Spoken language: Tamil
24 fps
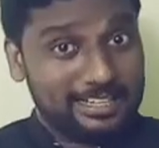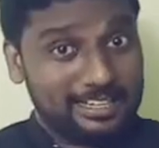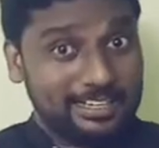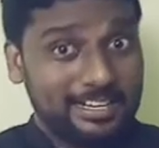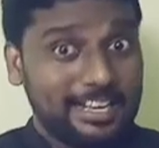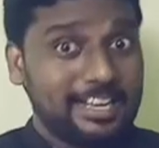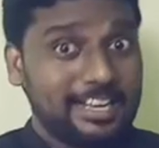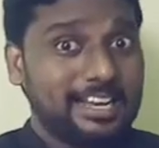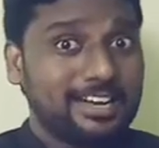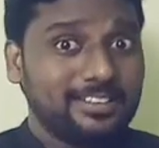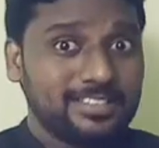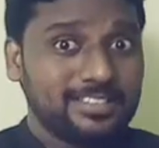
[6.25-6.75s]

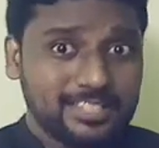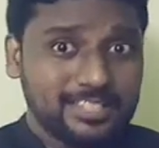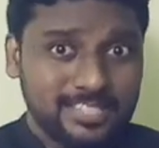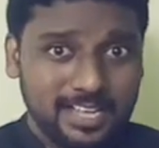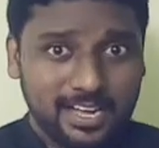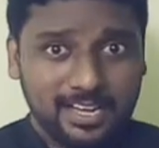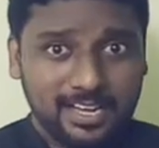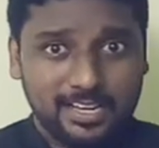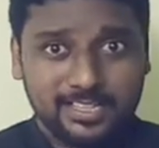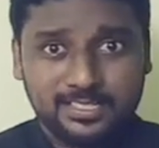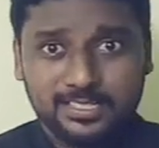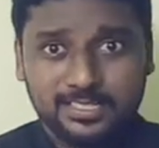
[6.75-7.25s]
ரெண்டாவது
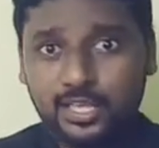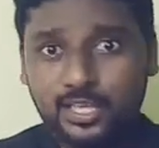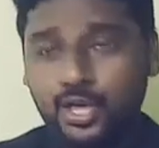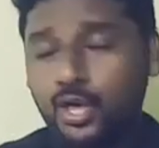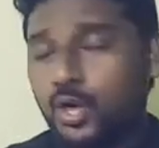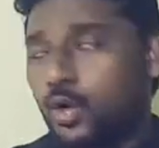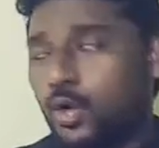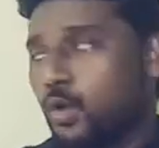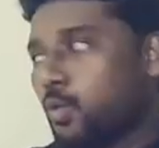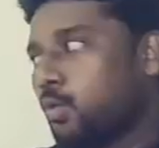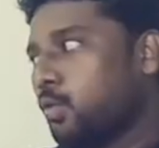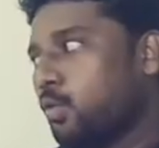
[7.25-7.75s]
சென்டென்ஸ்
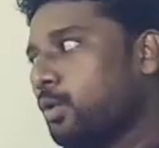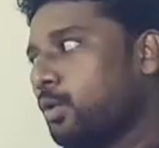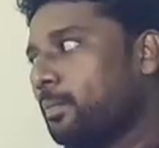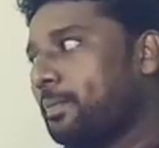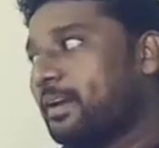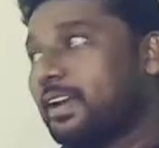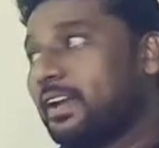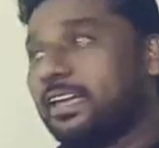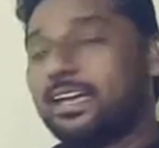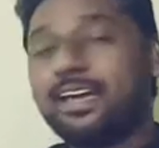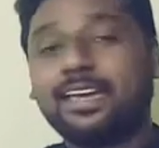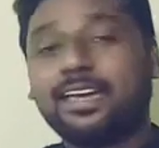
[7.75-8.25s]

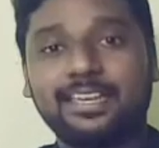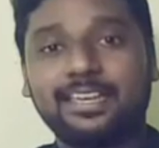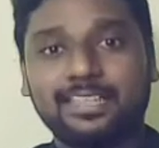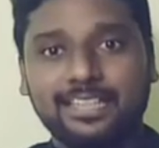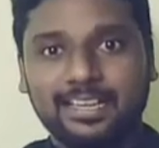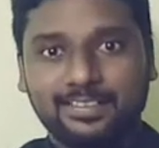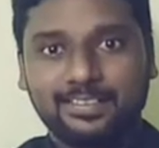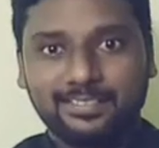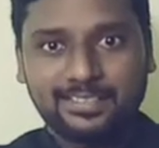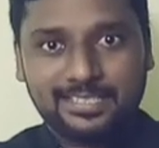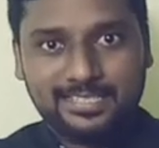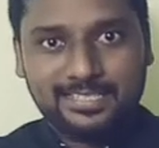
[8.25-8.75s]
உருப்படியாக
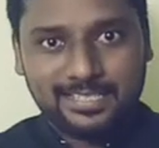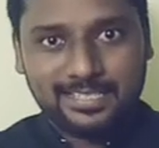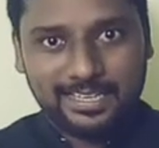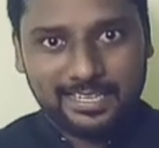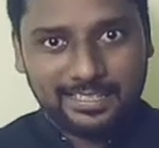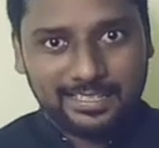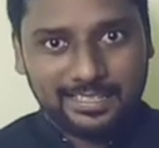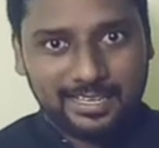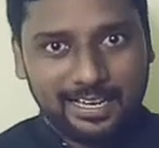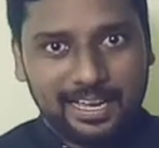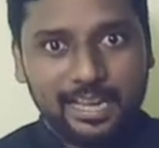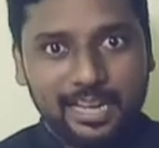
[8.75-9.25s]
ஏதாவது
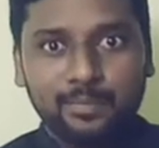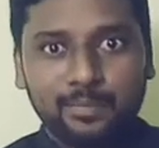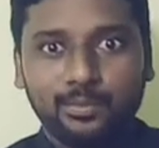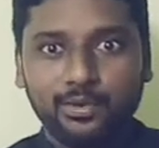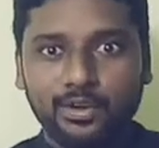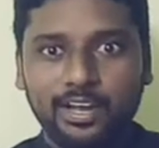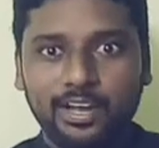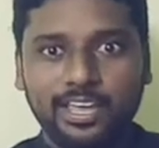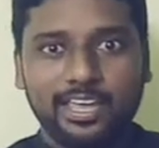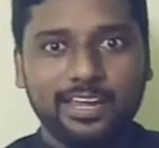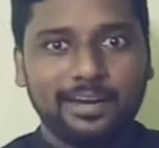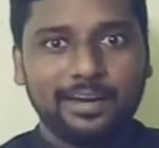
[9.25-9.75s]
செய்தால்
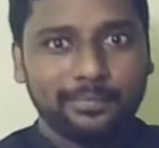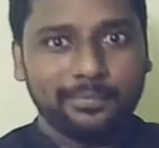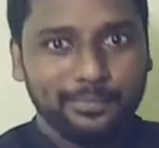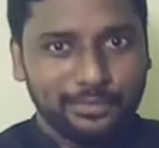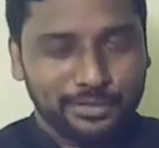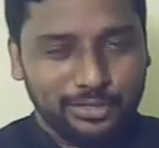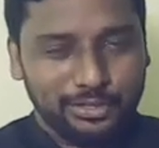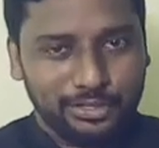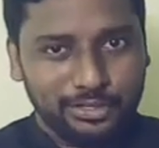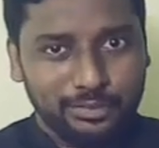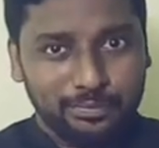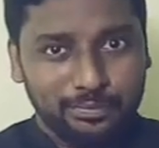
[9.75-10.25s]
முன்னேற
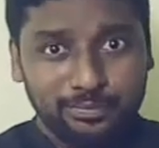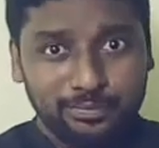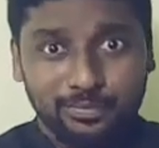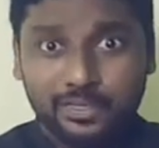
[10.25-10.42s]
முடியும்